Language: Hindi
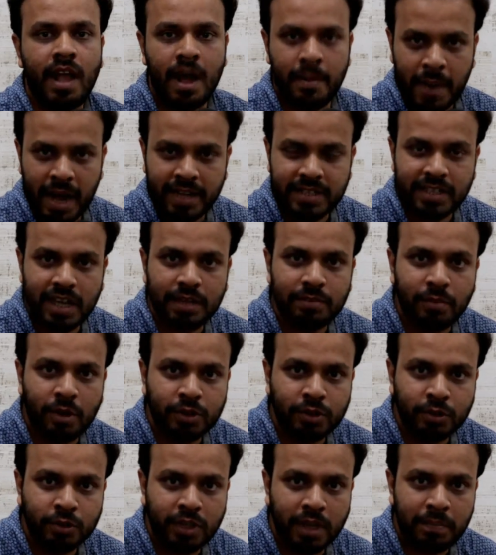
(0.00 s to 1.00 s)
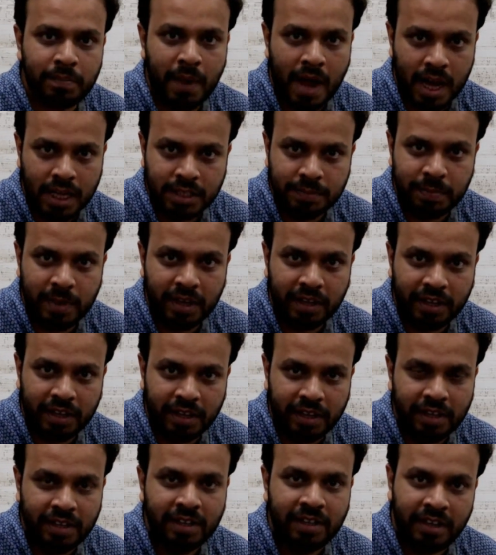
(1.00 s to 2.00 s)
हमारे साथ मौजूद हैं भाजपा
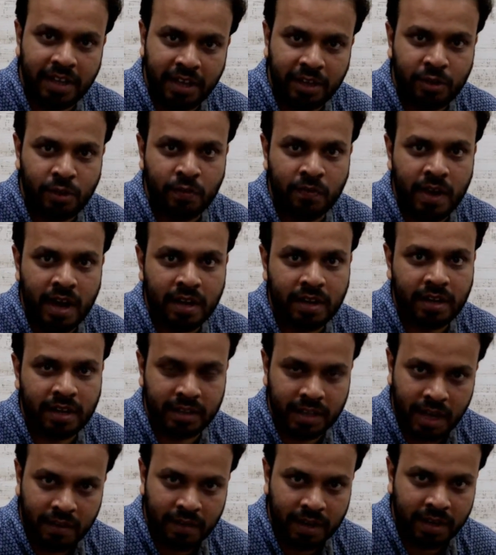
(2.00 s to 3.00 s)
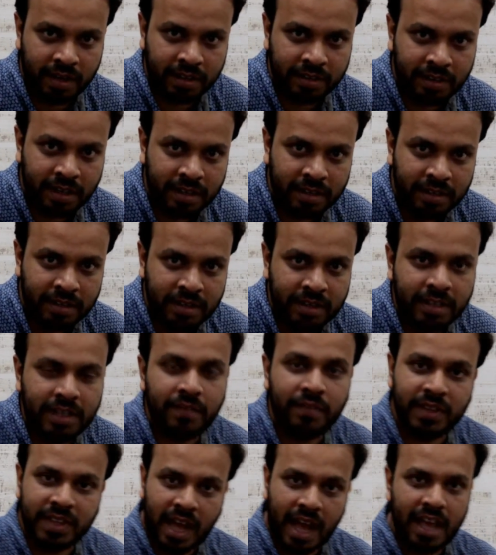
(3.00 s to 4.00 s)
के एक युवा कदावर नेता
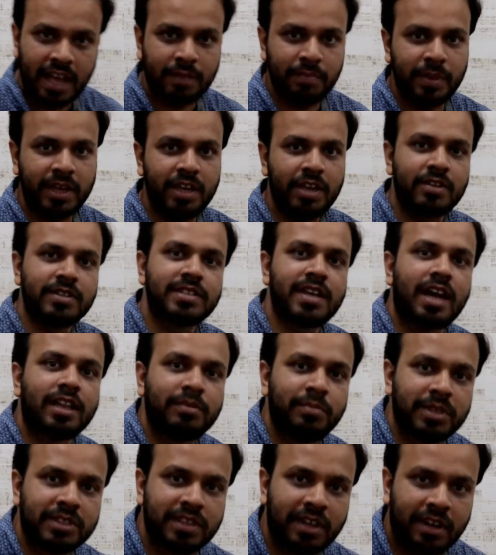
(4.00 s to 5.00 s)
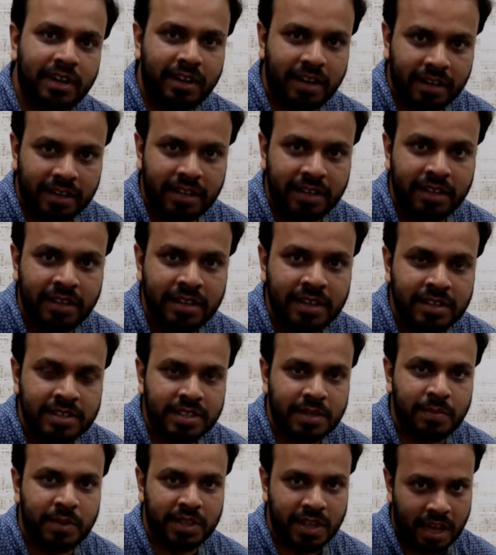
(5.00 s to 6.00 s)
ये विधायक भी हैं और साथ में संगठन की
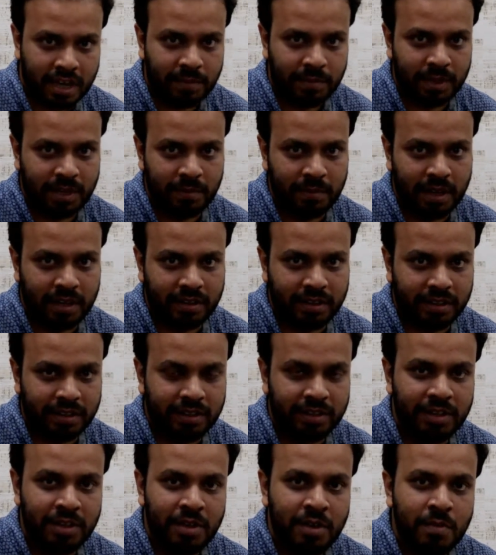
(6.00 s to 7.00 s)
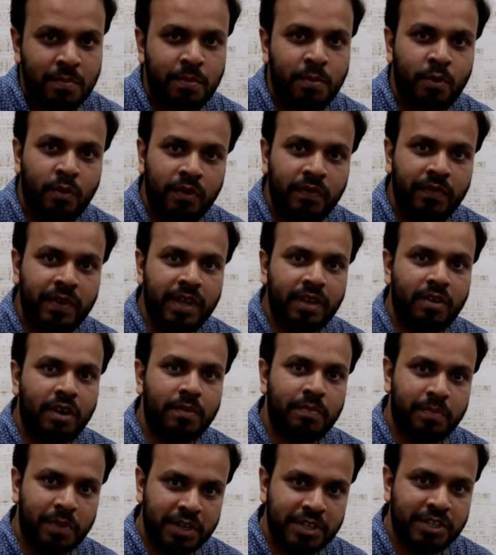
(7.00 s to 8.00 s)
जिम्मेदारी भी निभाते हैं पूर्वी
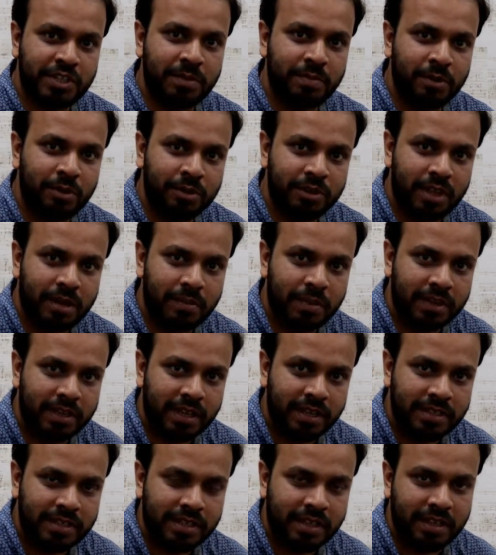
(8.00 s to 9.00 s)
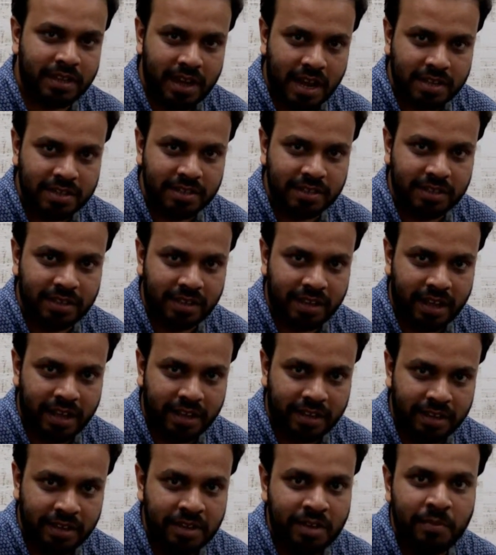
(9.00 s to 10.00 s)
और पश्चिमी उत्तर प्रदेश की राजनीति का
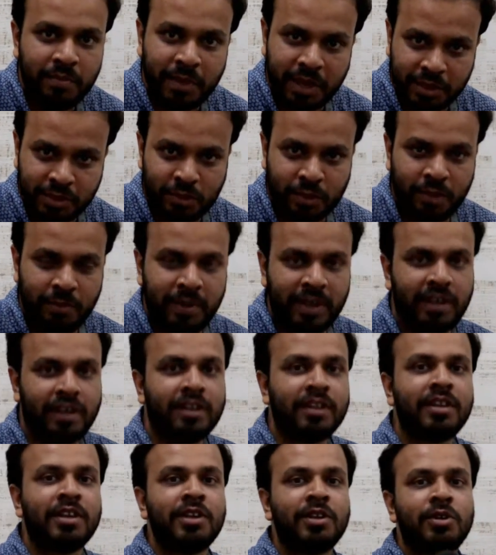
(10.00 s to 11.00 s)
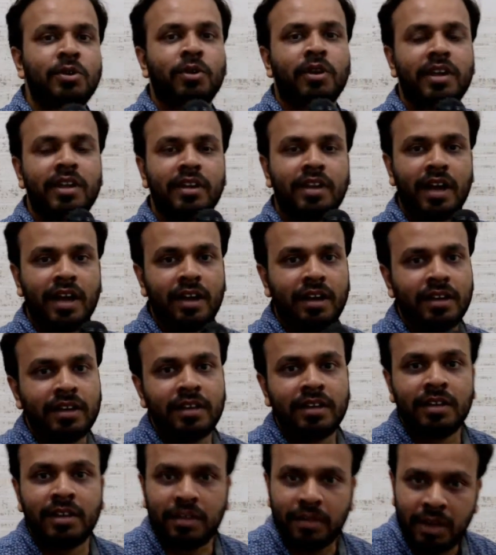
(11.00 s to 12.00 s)
एक बेजोड़ मेल क्योंकि इनका
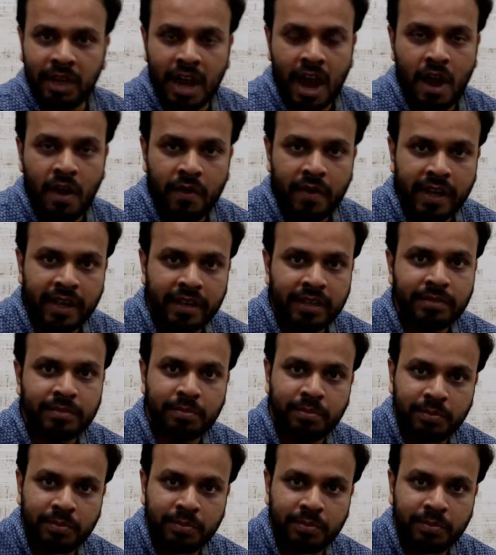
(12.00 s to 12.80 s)
गांव है